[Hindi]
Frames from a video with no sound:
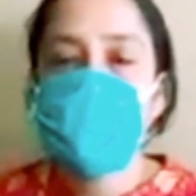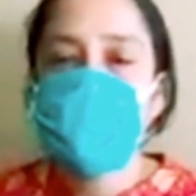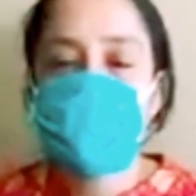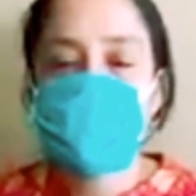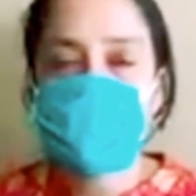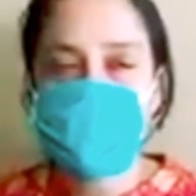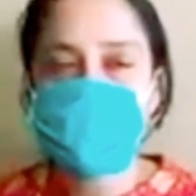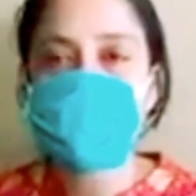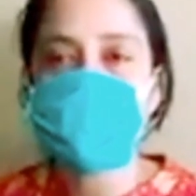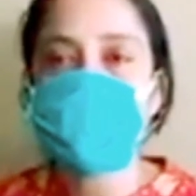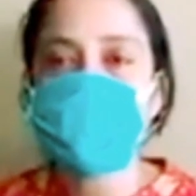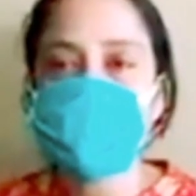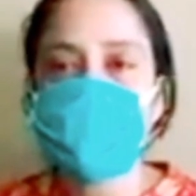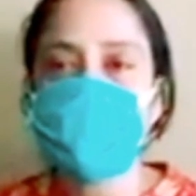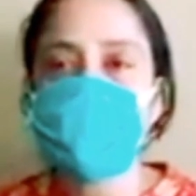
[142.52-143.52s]
उन्होंने मुझे
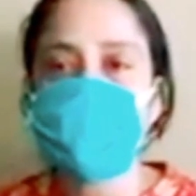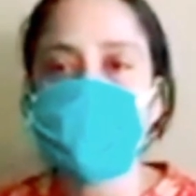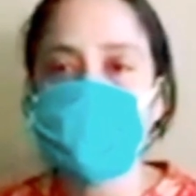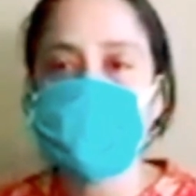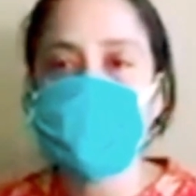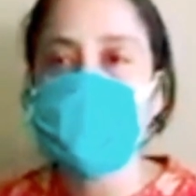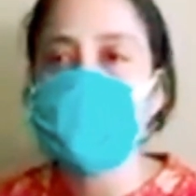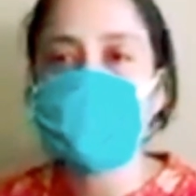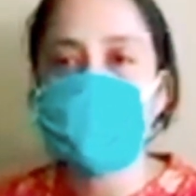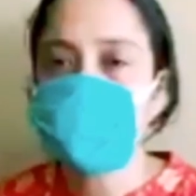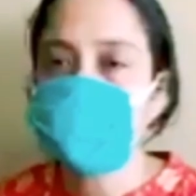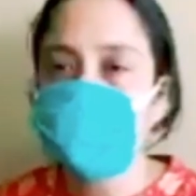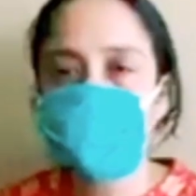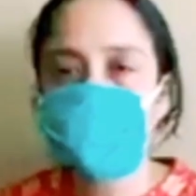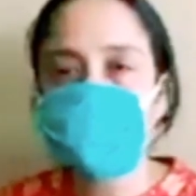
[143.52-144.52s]
फिर फ़ोन किया बस
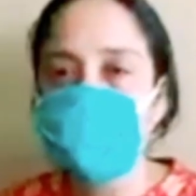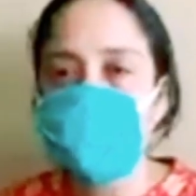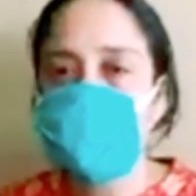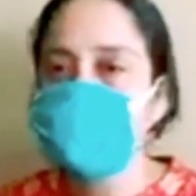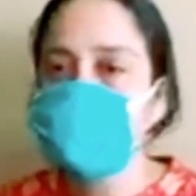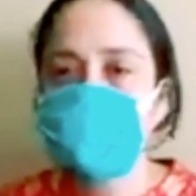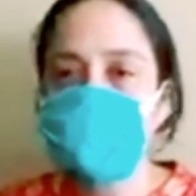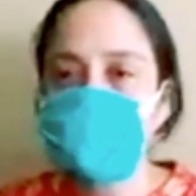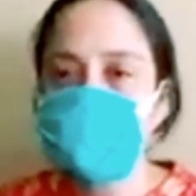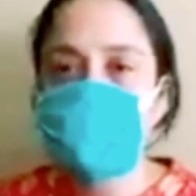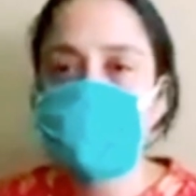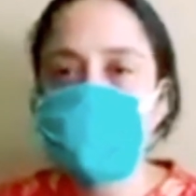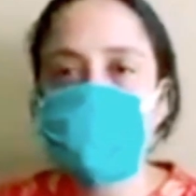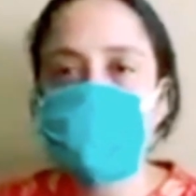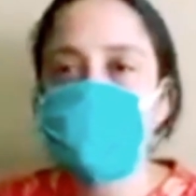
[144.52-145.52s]
फ़ोन कर पाते थे सर
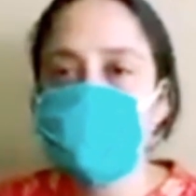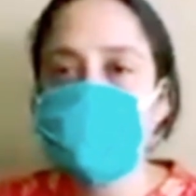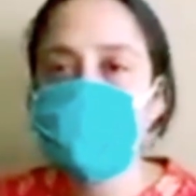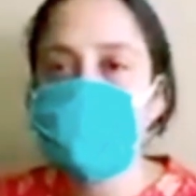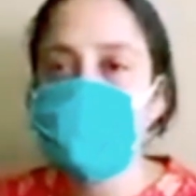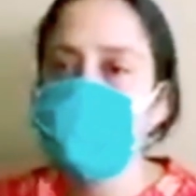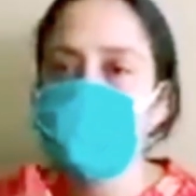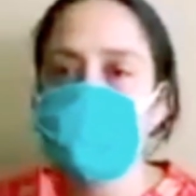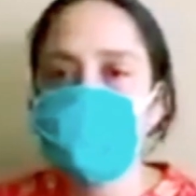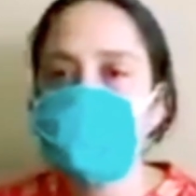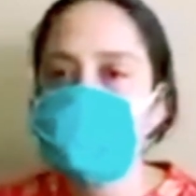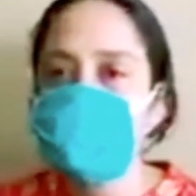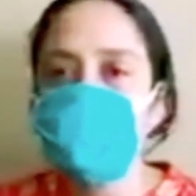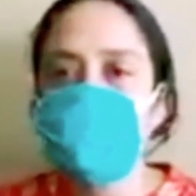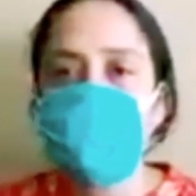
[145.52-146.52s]
बोल भी नहीं बस
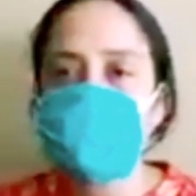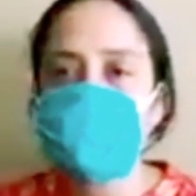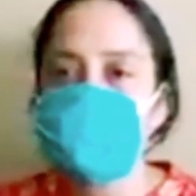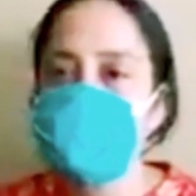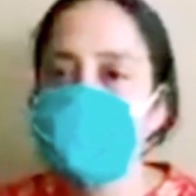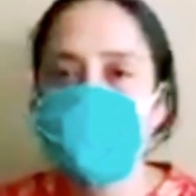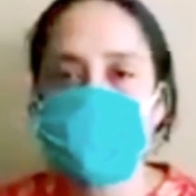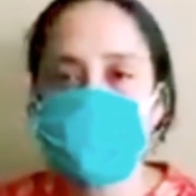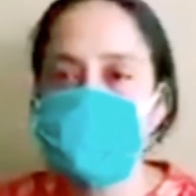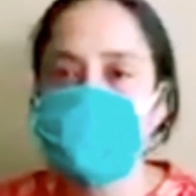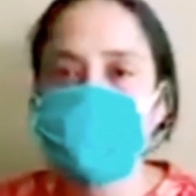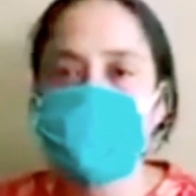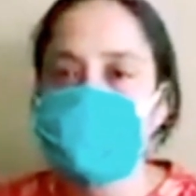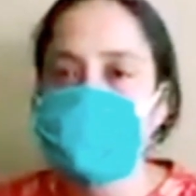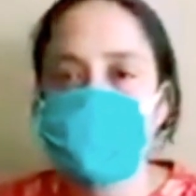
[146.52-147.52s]
मिस्ड कॉल आती थी मैं समझ
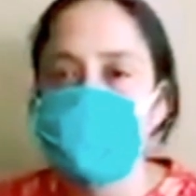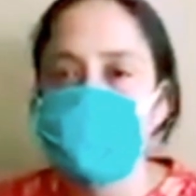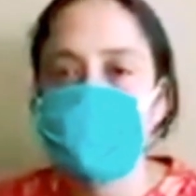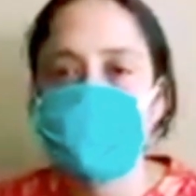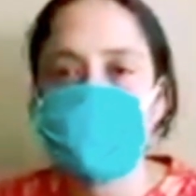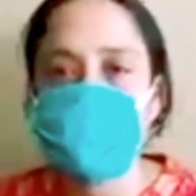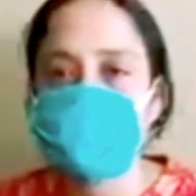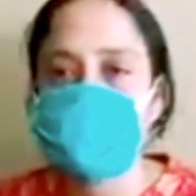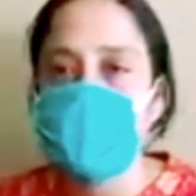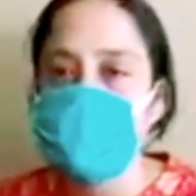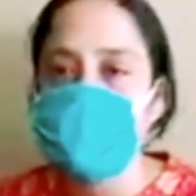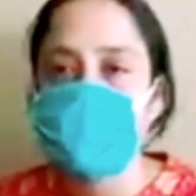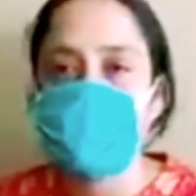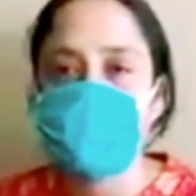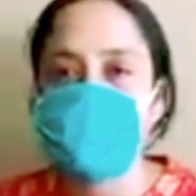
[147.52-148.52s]
जाती थी कि कुछ
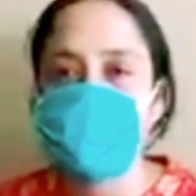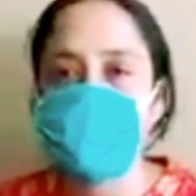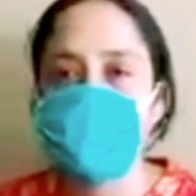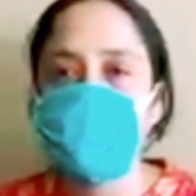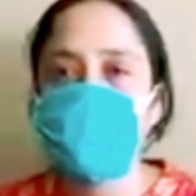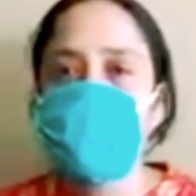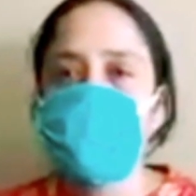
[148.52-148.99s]
परेशानी है उनको